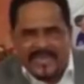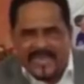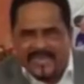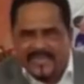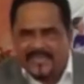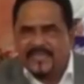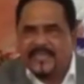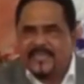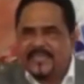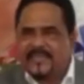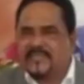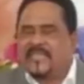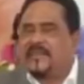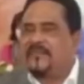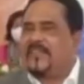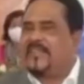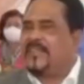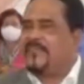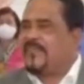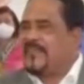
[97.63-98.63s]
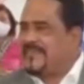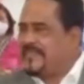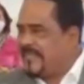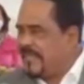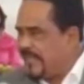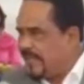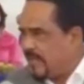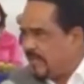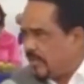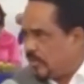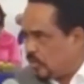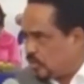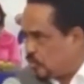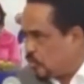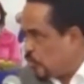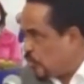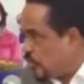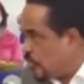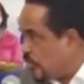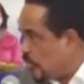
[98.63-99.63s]
quien debe defender lo
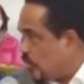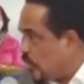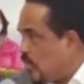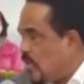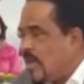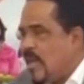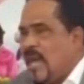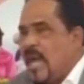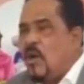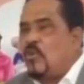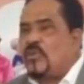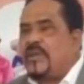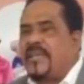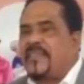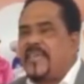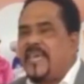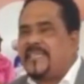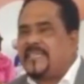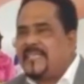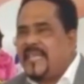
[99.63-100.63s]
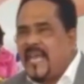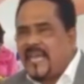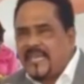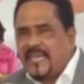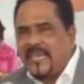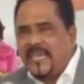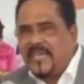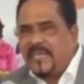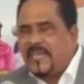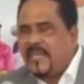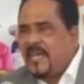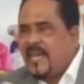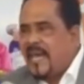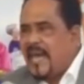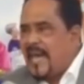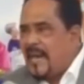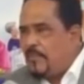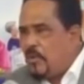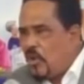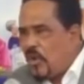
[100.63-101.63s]
suyo, aunque desde aquí
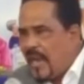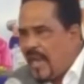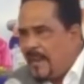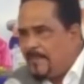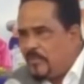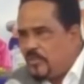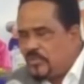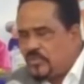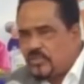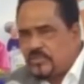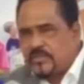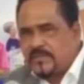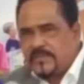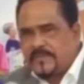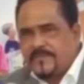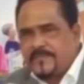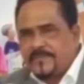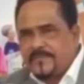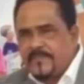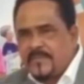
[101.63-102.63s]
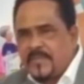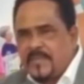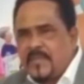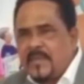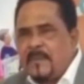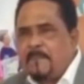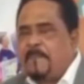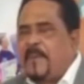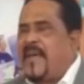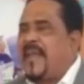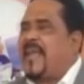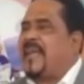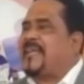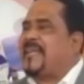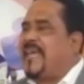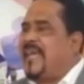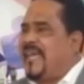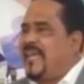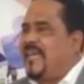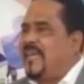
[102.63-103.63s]
abogamos
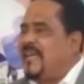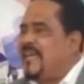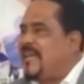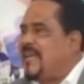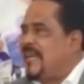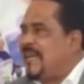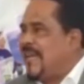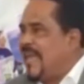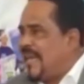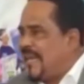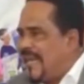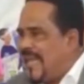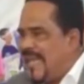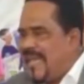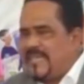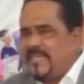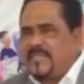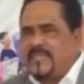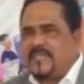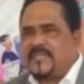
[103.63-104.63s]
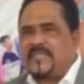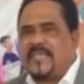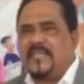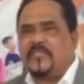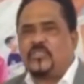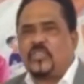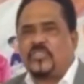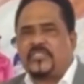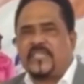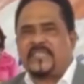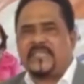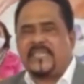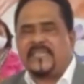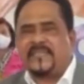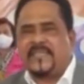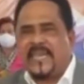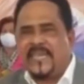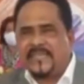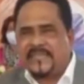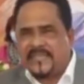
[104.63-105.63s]
para que la ley
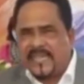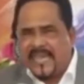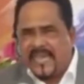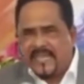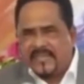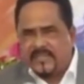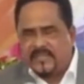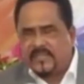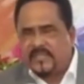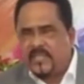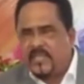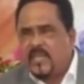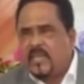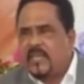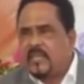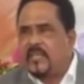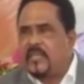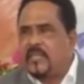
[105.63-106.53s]
166-03